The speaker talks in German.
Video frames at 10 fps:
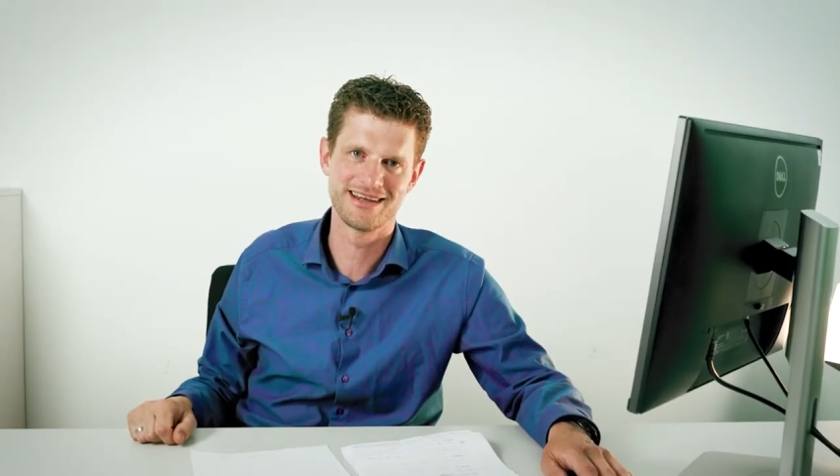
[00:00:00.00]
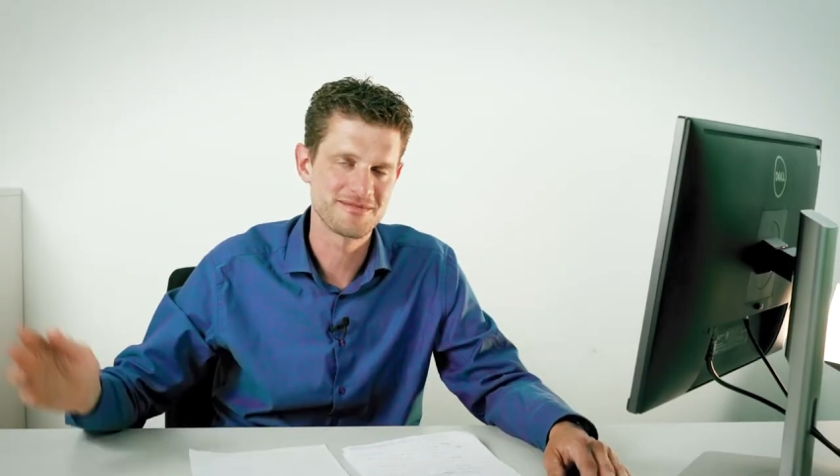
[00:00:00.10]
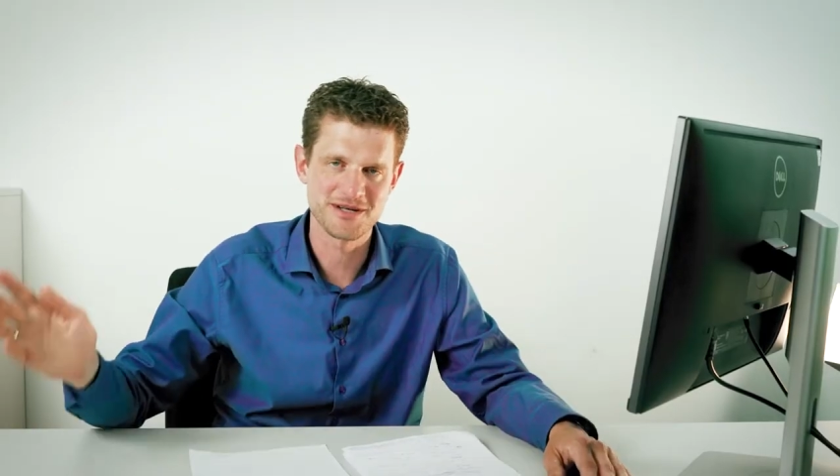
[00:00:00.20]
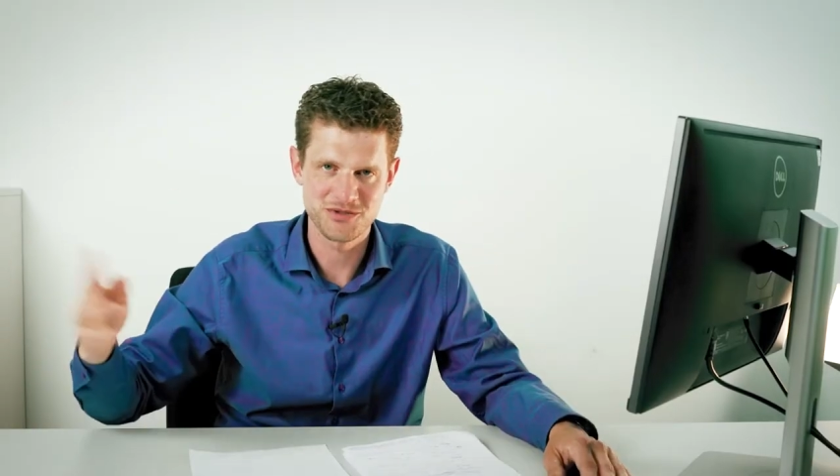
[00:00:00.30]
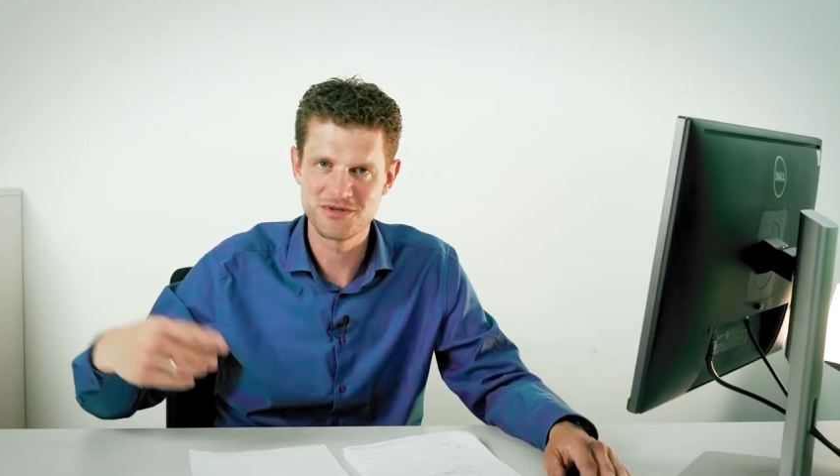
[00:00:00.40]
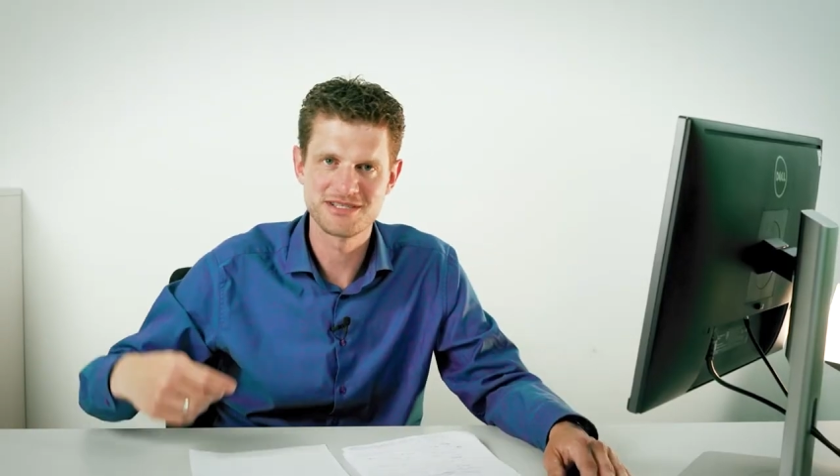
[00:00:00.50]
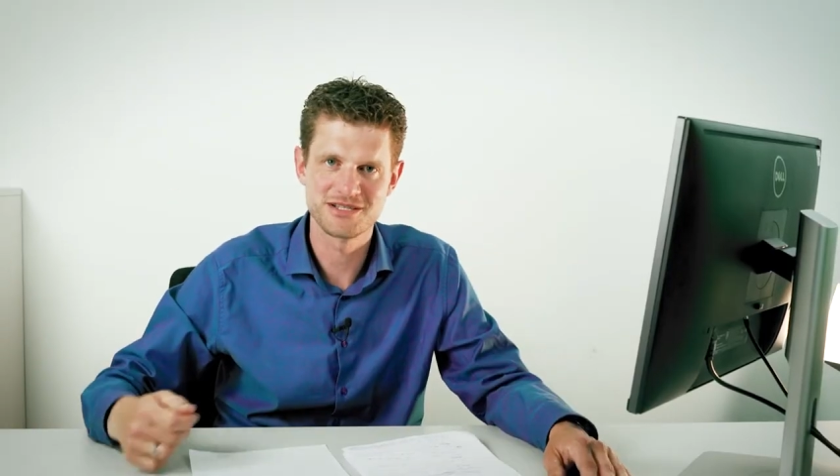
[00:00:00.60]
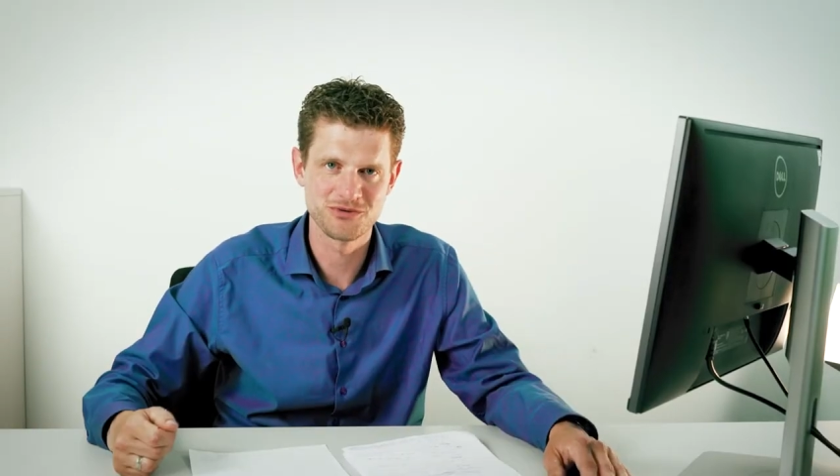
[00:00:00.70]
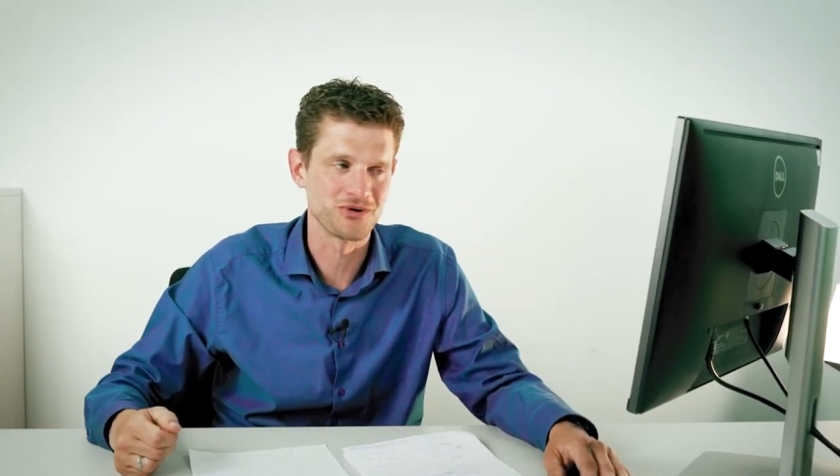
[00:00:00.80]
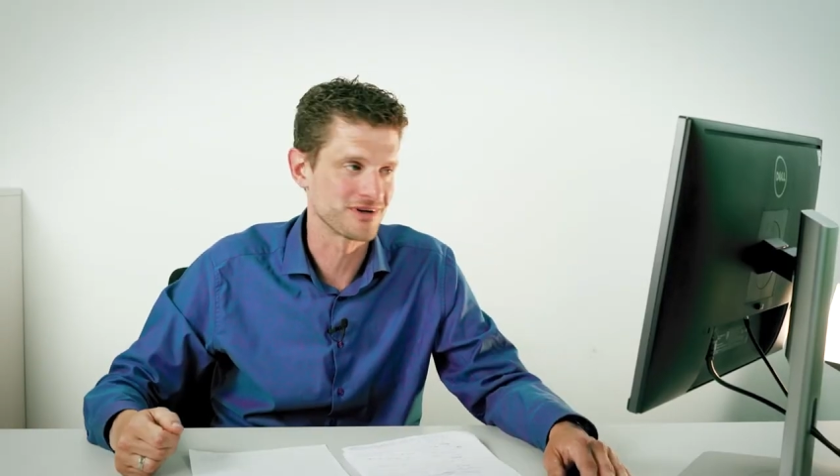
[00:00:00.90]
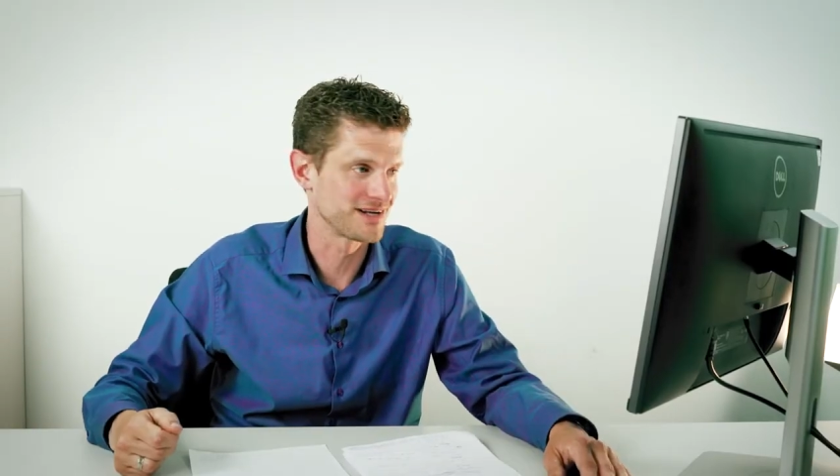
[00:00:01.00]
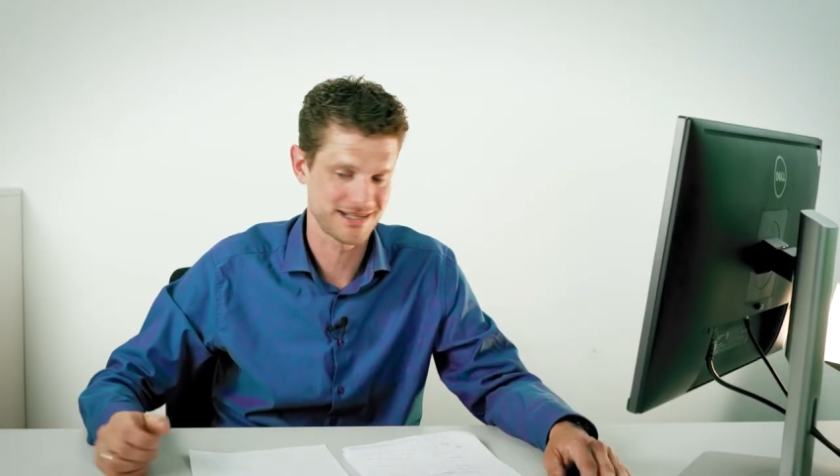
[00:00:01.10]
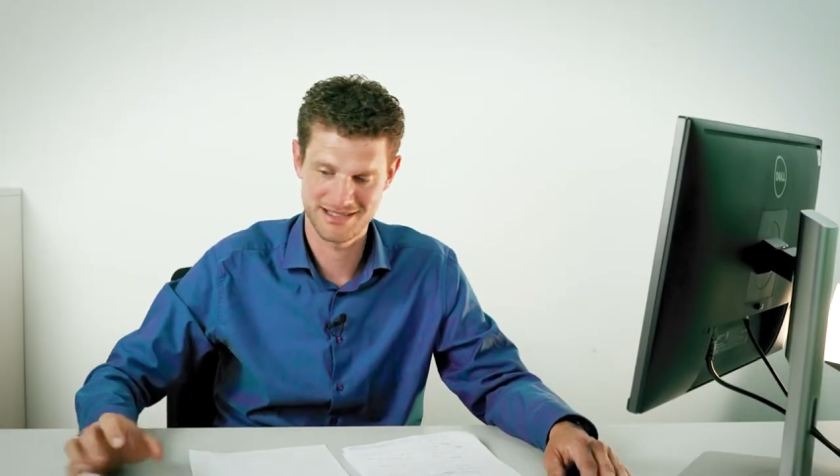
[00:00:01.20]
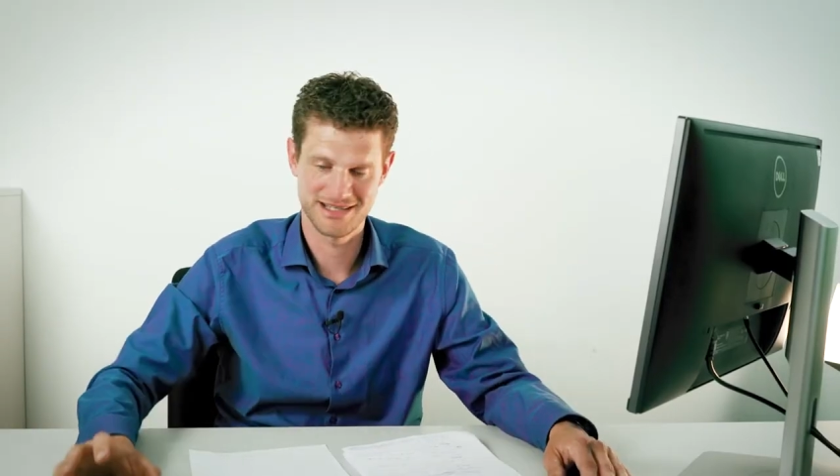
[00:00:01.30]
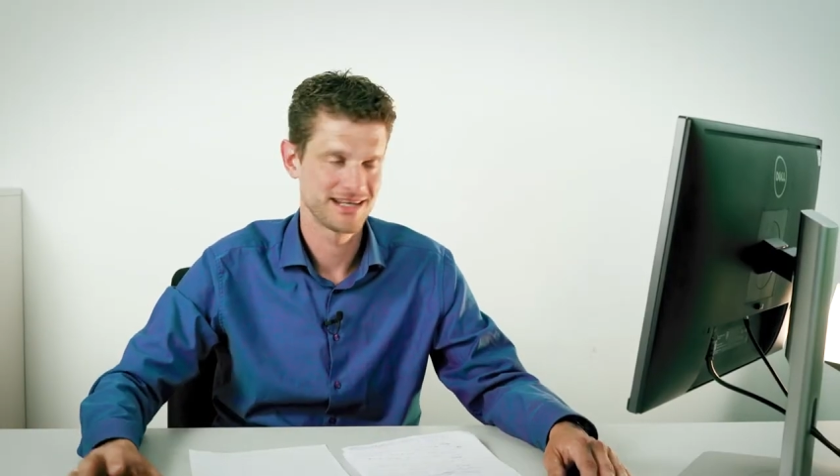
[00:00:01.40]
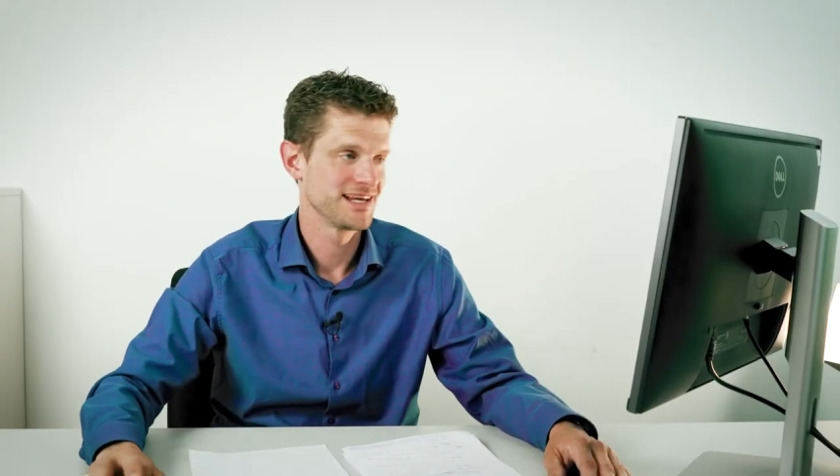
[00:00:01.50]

Die Animation ist jetzt nur noch ein Klacks.